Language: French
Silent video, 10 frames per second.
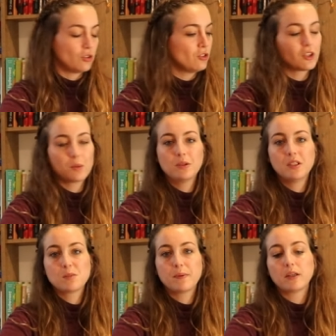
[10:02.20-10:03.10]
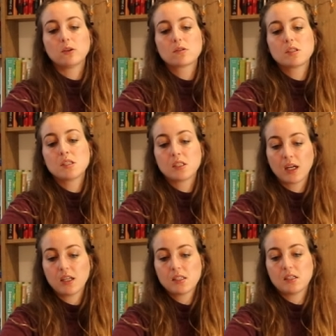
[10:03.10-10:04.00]
a été une très bonne expérience. Et c'est
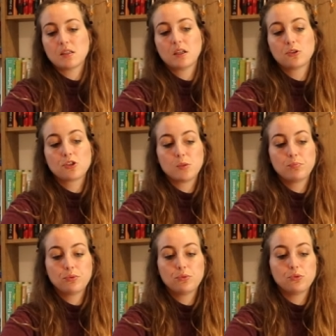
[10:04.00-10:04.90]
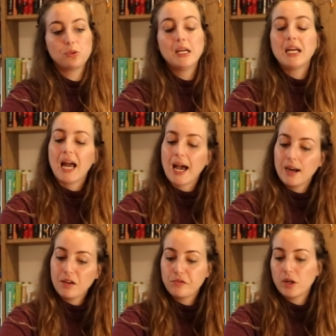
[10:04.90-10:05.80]
grâce à ça que j'ai pu, du...
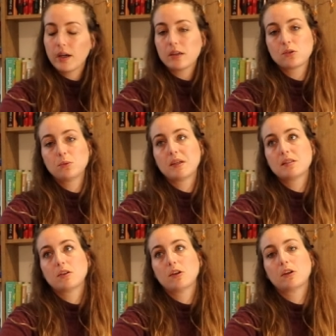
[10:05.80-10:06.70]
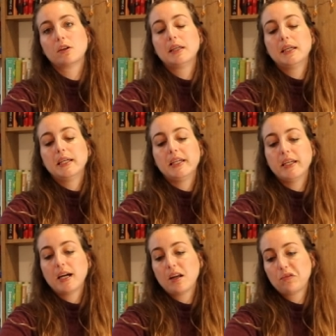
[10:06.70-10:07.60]
à la fois grâce au master
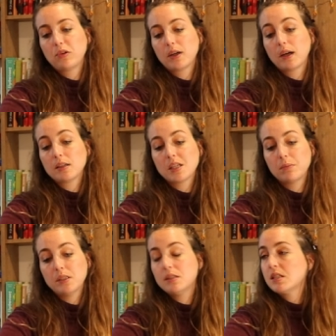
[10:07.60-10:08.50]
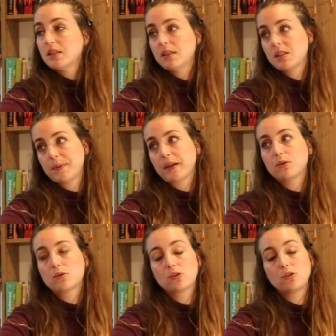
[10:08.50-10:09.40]
et à la fois grâce à mes 10 années
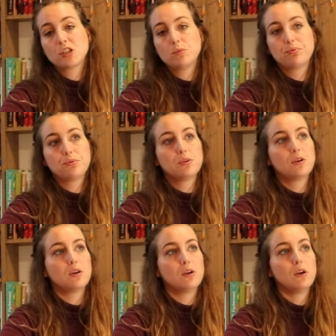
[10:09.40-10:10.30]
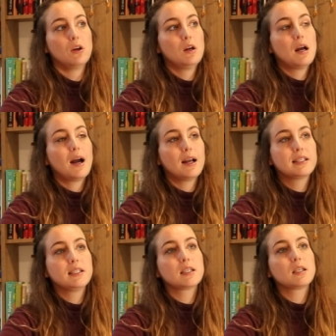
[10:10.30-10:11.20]
d'expérience, que j'ai pu euh,
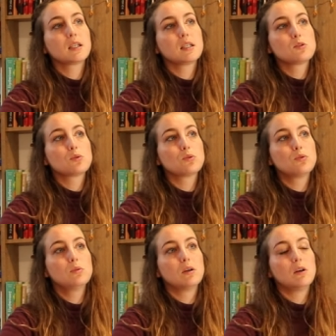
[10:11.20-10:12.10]
acquérir et surtout